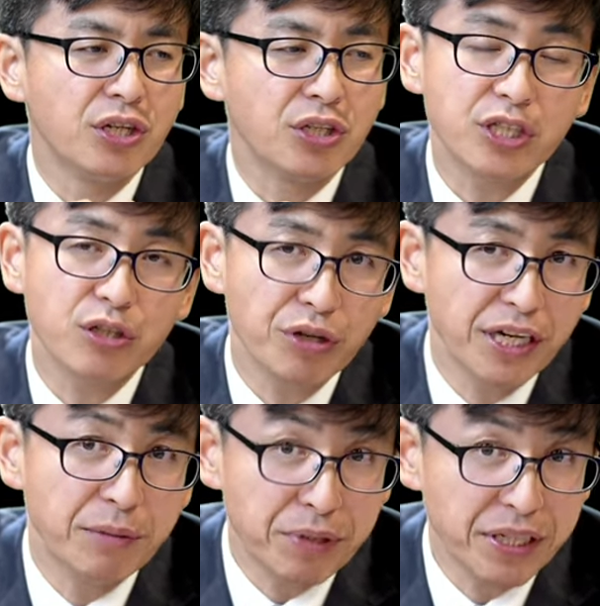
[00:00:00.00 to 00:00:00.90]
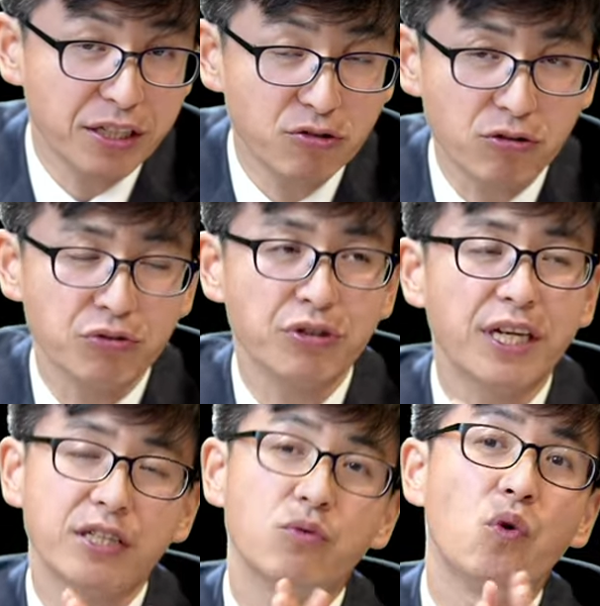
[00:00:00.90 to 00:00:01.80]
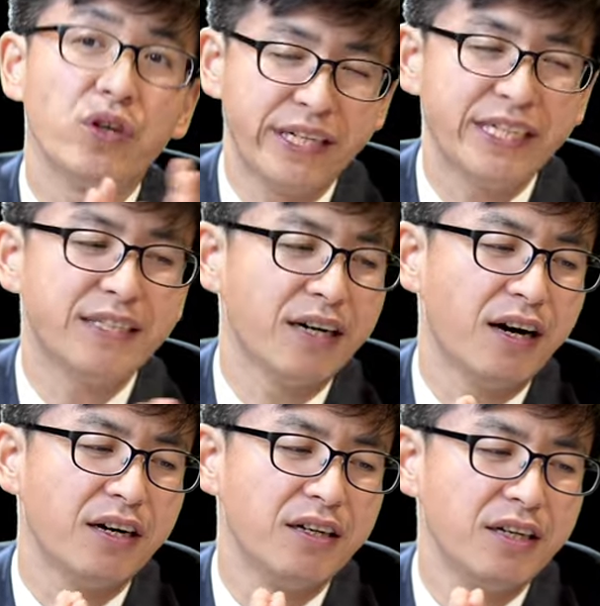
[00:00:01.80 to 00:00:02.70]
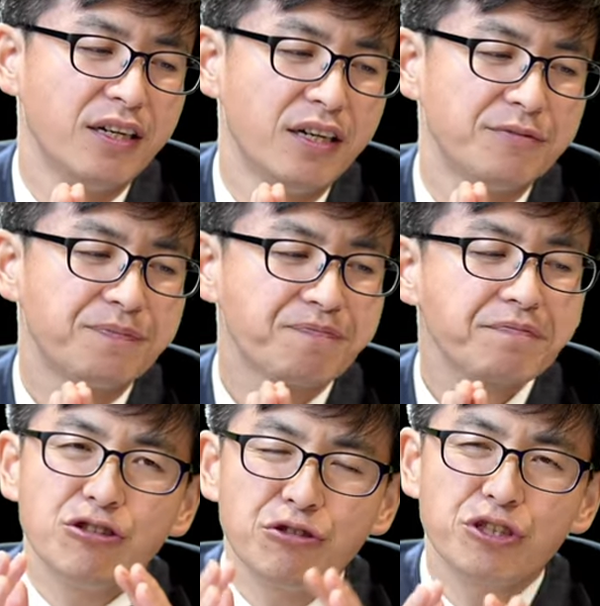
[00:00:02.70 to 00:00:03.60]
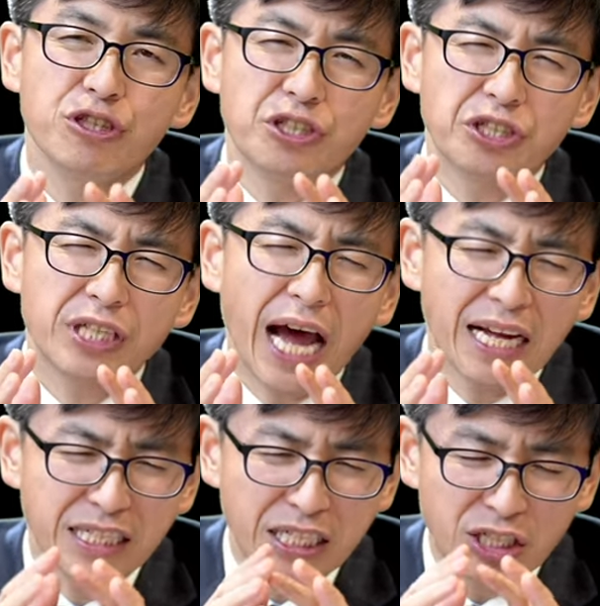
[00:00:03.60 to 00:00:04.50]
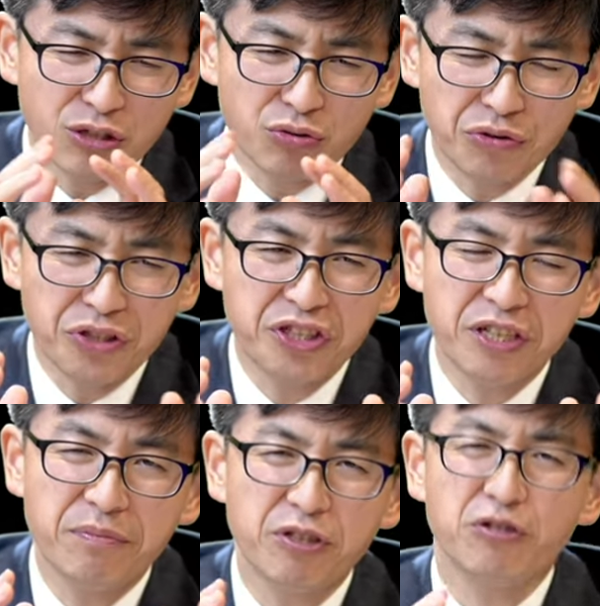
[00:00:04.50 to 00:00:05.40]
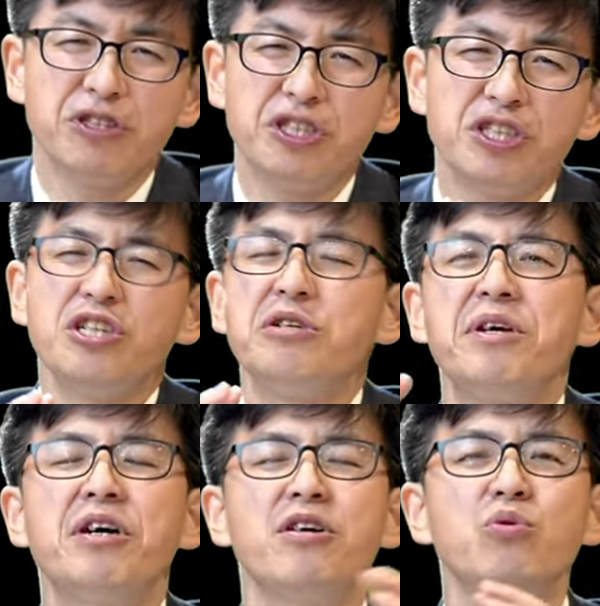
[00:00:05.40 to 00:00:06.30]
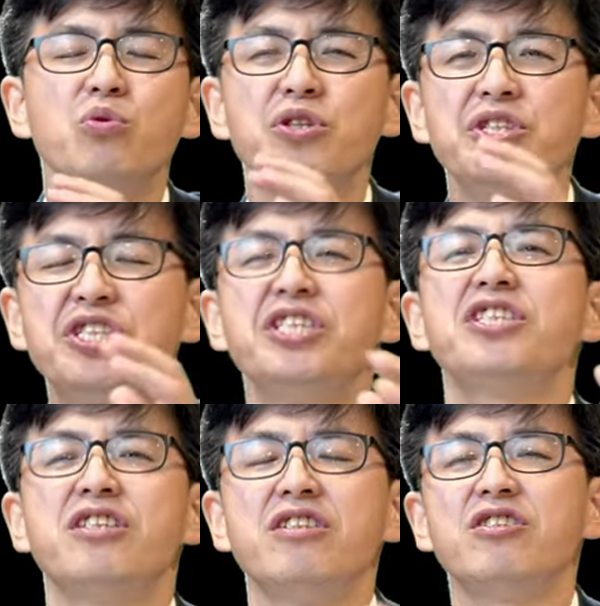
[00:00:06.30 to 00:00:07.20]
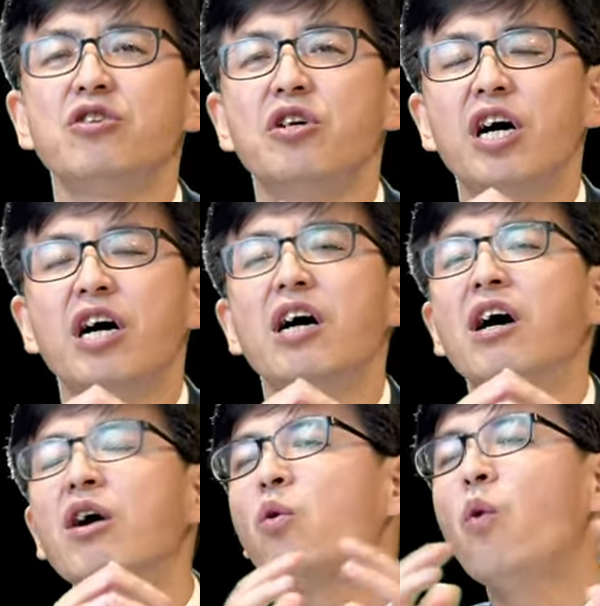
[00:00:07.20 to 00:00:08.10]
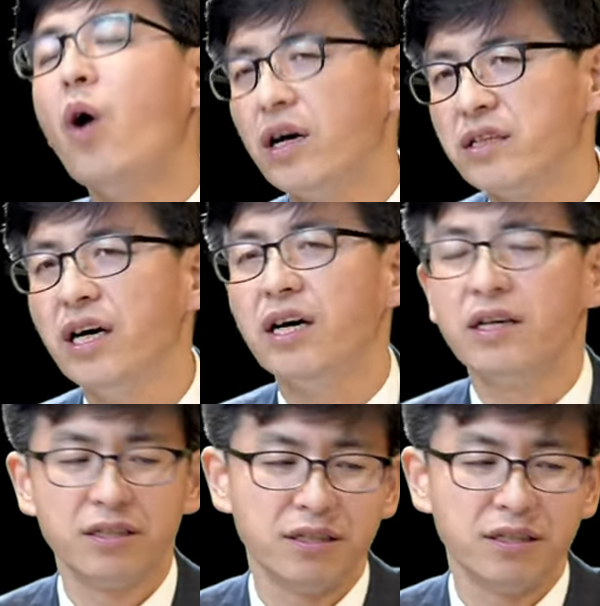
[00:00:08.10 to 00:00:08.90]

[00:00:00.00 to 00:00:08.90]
嗯，这个推理不一定准确，但是我的理解哈。就是他解释所有的界面的时候，其实里面很多的精神是很广的。